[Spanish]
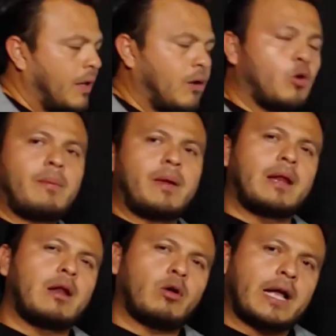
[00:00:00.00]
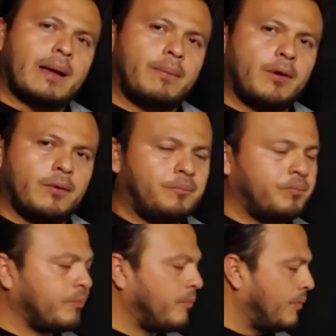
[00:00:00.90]
Ahora viene lo que cambió.
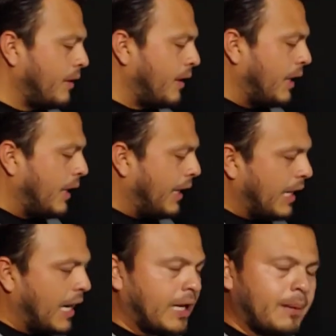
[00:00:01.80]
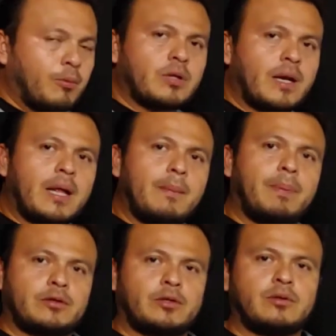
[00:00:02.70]
La responsabilidad del
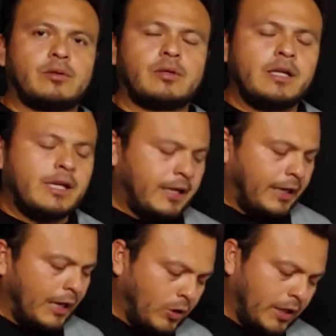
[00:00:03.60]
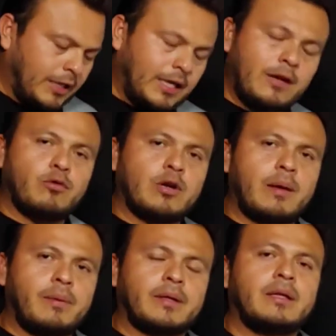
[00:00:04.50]
patrón. ¿Qué es lo que quiere
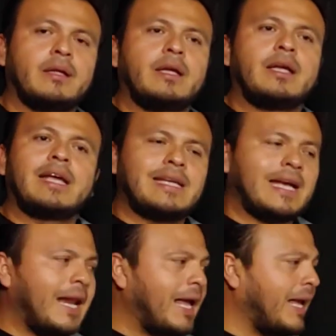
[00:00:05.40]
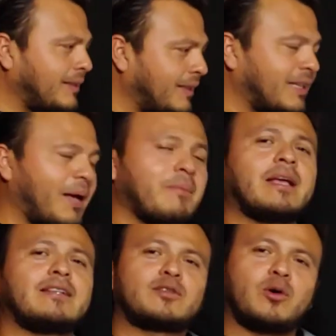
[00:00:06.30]
Infonavit? Que ya la gente
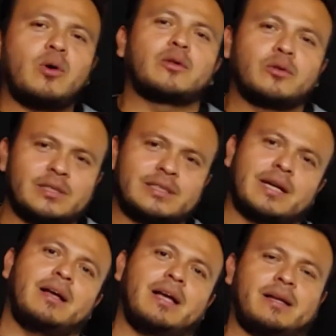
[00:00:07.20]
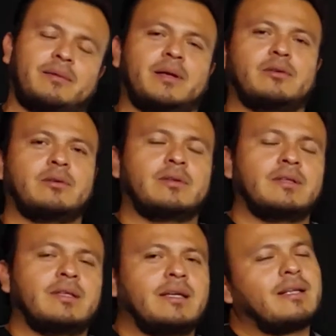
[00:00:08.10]
también escoja dónde trabajar. Viejo
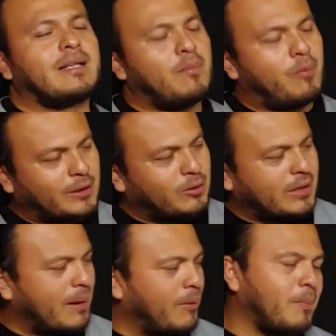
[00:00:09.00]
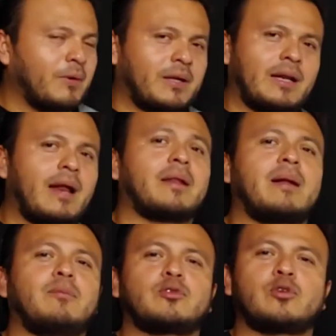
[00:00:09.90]
es un poquito cabrón porque la
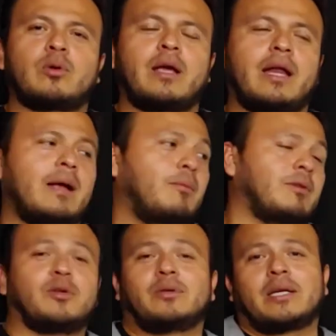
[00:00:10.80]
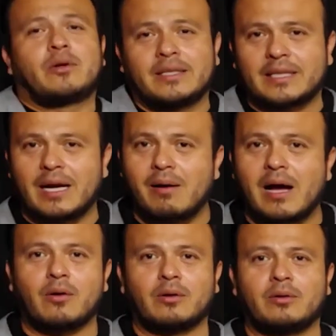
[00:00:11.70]
verdad muchos queremos donde nos den
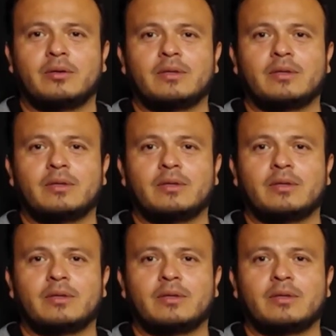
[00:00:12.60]
trabajo, ¿no?